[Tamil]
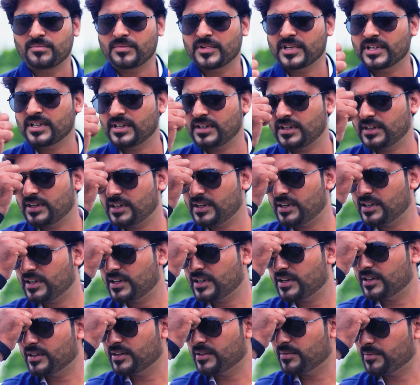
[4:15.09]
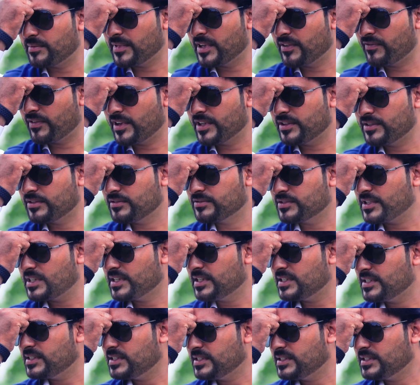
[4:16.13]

ஓ மை காட் மை ஃபைவ் தௌசண்ட்